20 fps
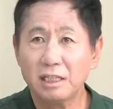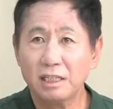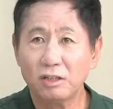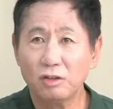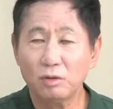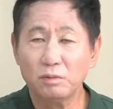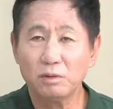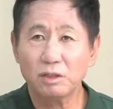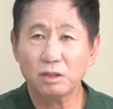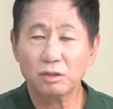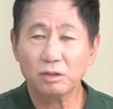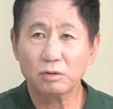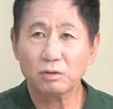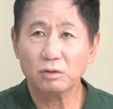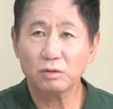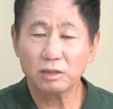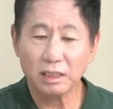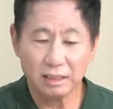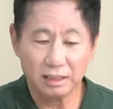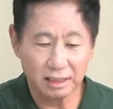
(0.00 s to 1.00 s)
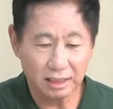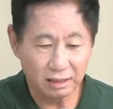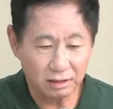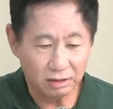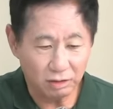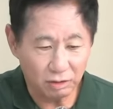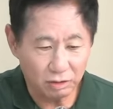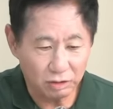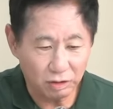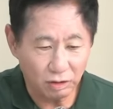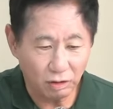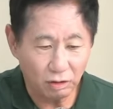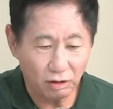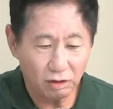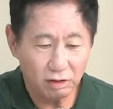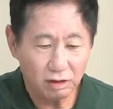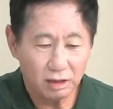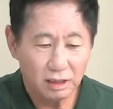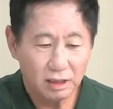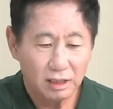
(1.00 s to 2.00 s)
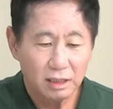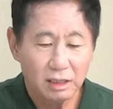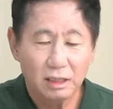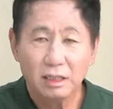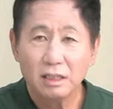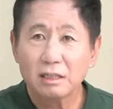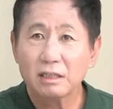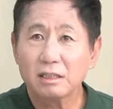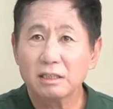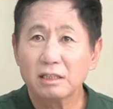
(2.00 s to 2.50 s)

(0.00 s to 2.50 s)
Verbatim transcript: 킬로미터 정도 된다 그러죠. 그래서